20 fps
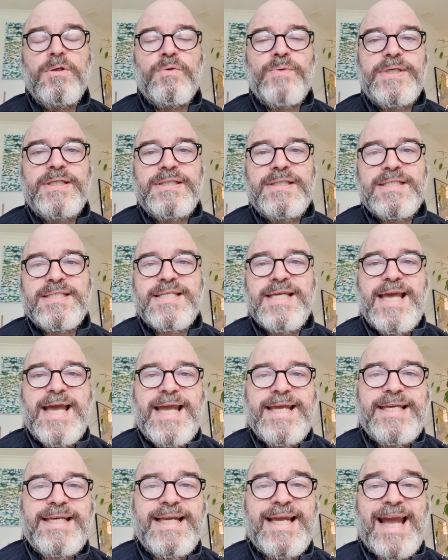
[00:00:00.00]
quindi se
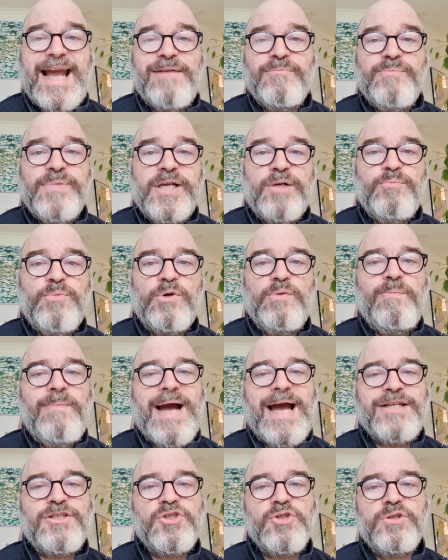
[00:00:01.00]
hai crampi al
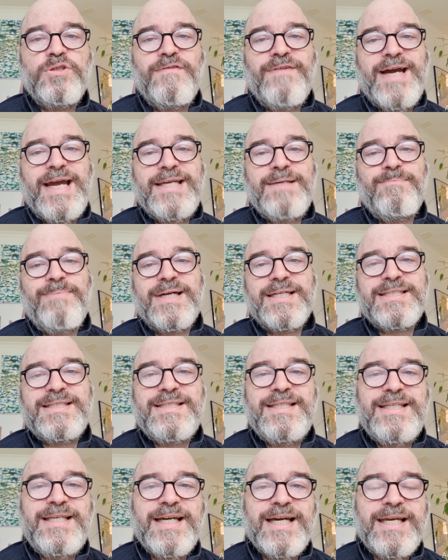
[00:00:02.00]
polpaccio dovrai
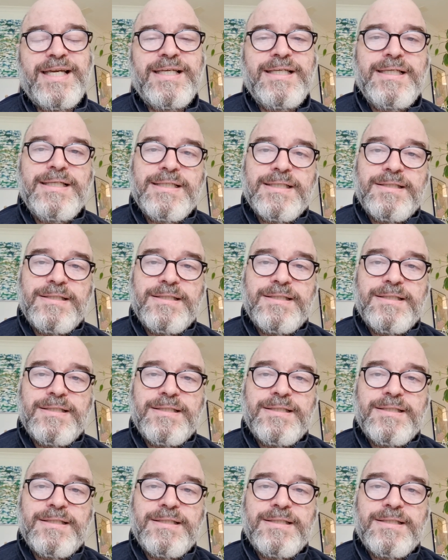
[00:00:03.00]
partire